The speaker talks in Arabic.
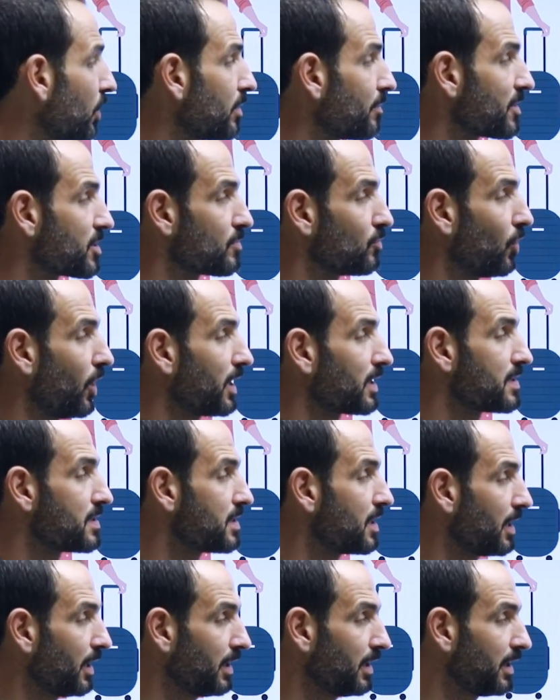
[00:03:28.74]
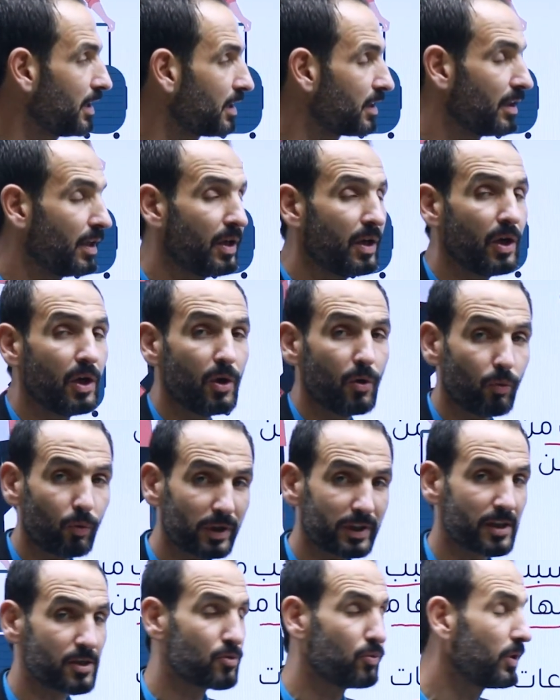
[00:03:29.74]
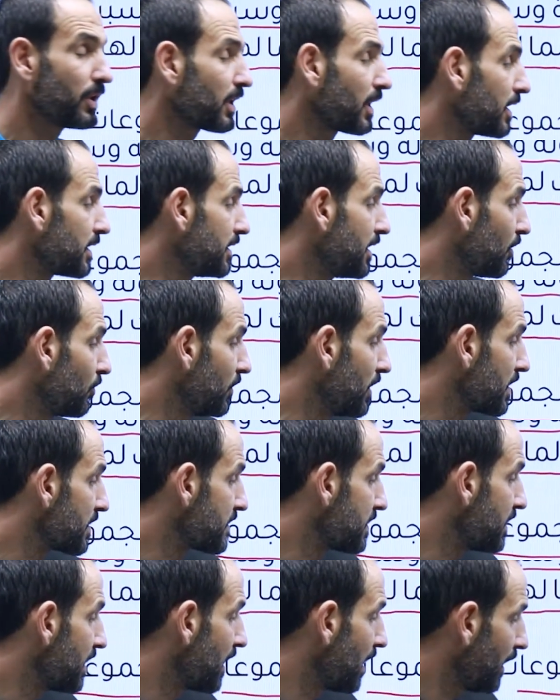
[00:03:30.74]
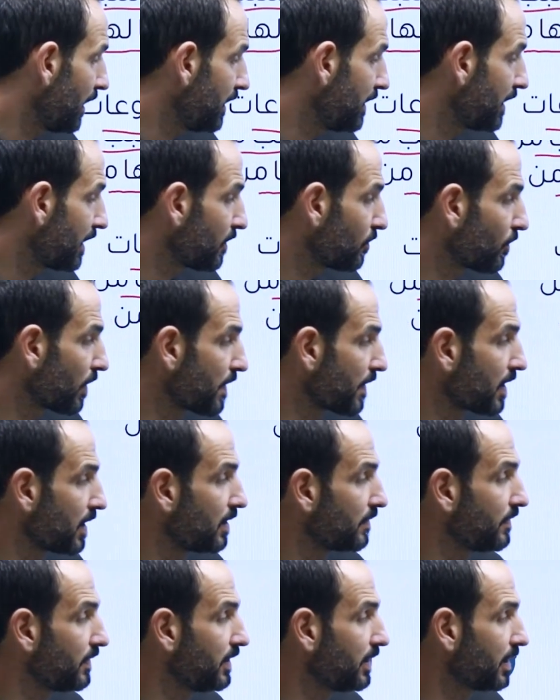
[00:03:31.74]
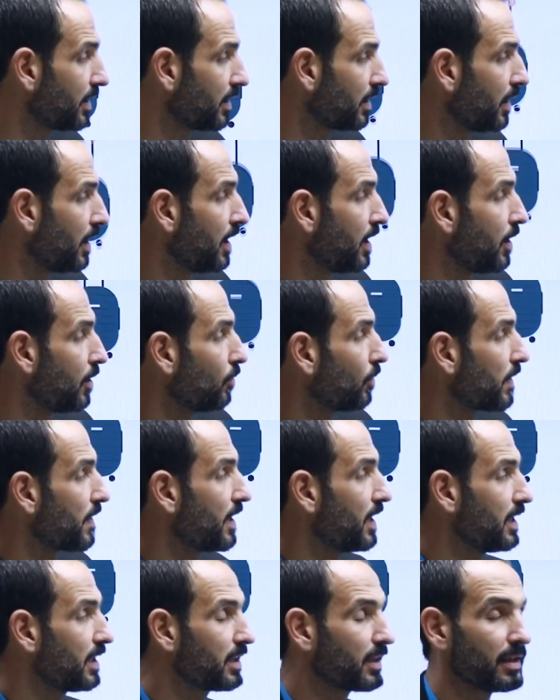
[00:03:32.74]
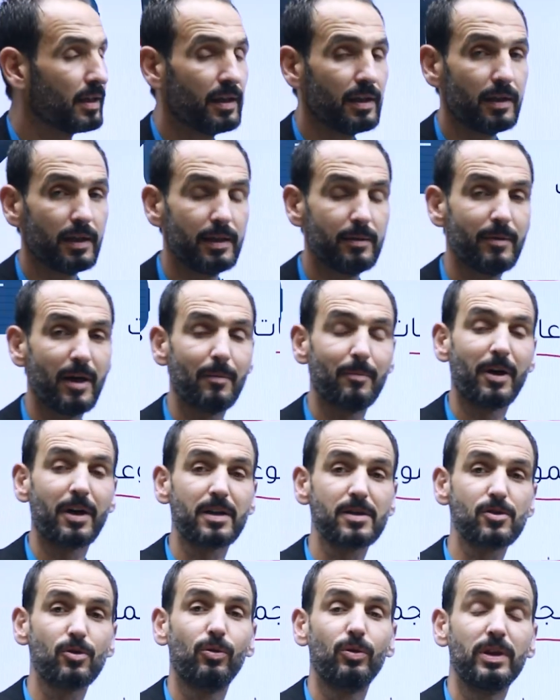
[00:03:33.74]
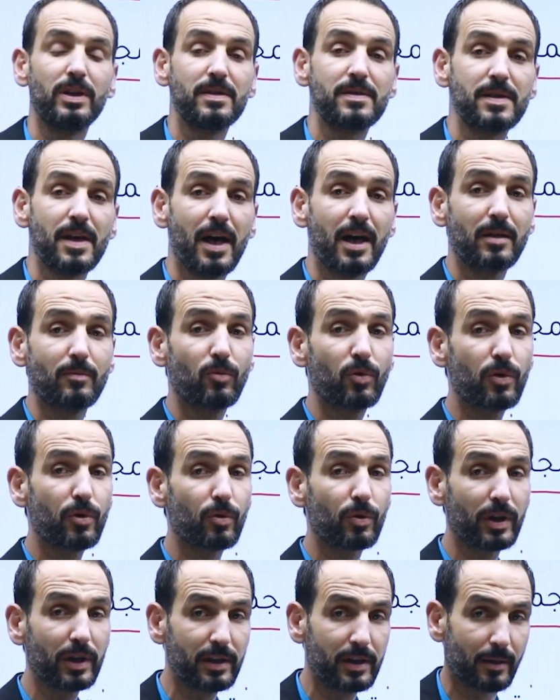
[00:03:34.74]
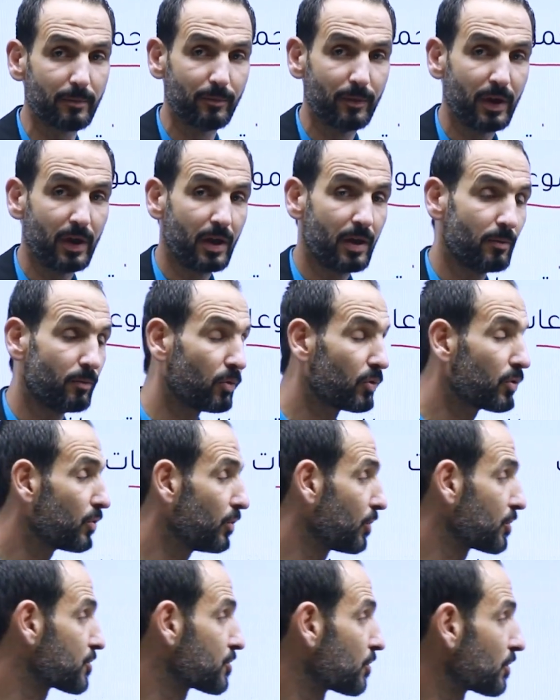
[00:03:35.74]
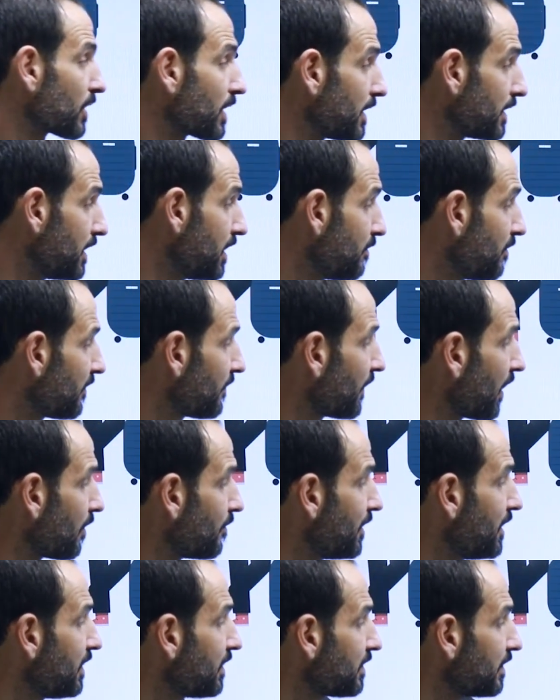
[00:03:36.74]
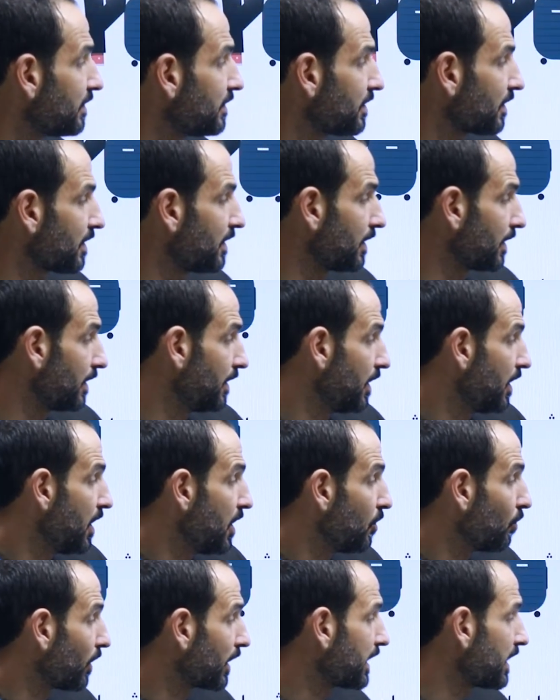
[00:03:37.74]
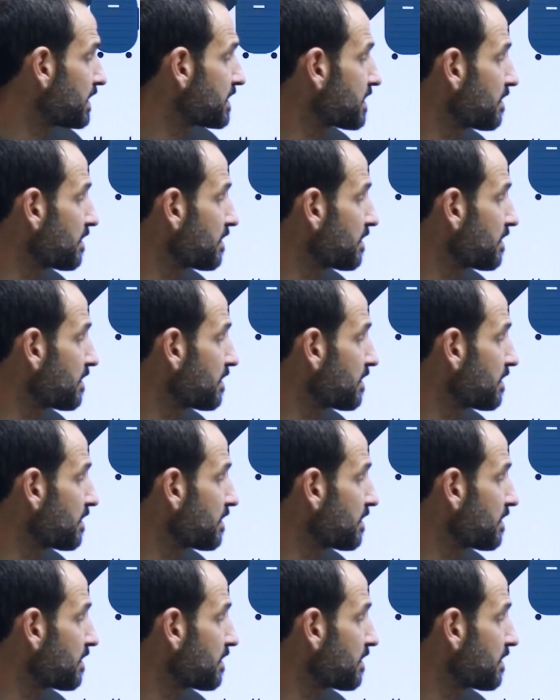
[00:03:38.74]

والمجموعات السياحيه وتسويق الدوله سياحيا وثقافيا وذلك لما مارسه الانسان منذ القدم منذ العصور القديمه في عمليه الانتقال، وكان